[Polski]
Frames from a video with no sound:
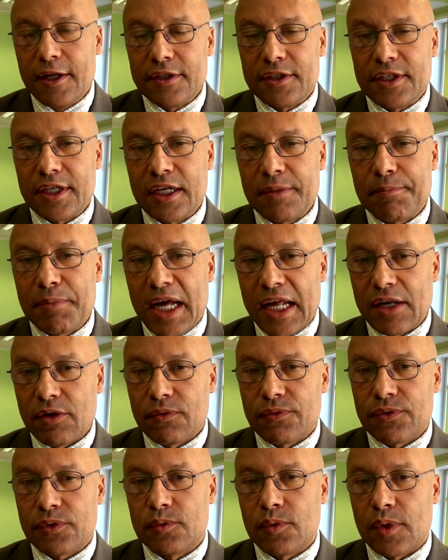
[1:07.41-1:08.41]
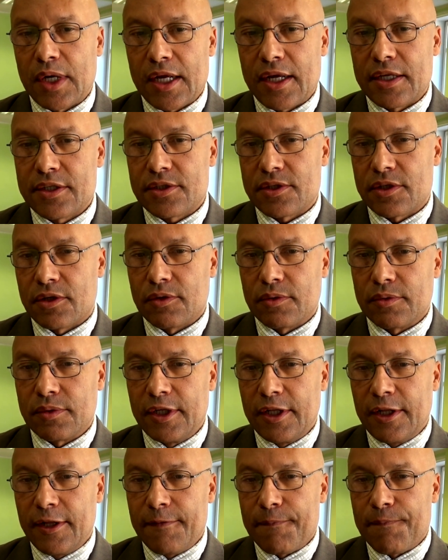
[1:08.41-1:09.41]
tych planów, które są
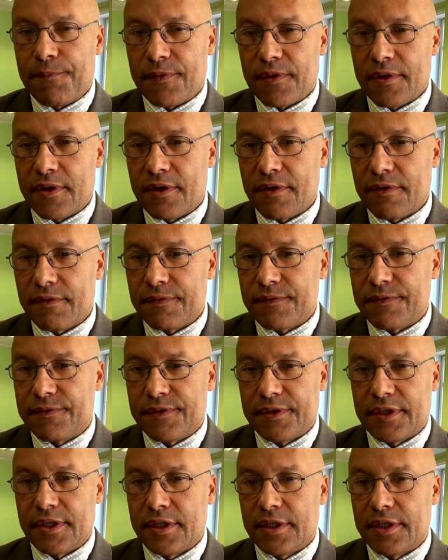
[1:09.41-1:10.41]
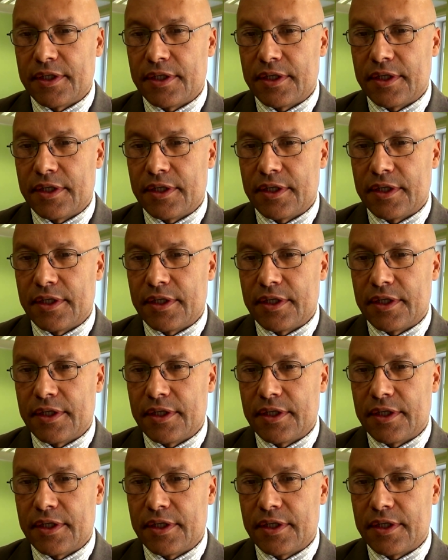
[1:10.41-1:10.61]
mm, w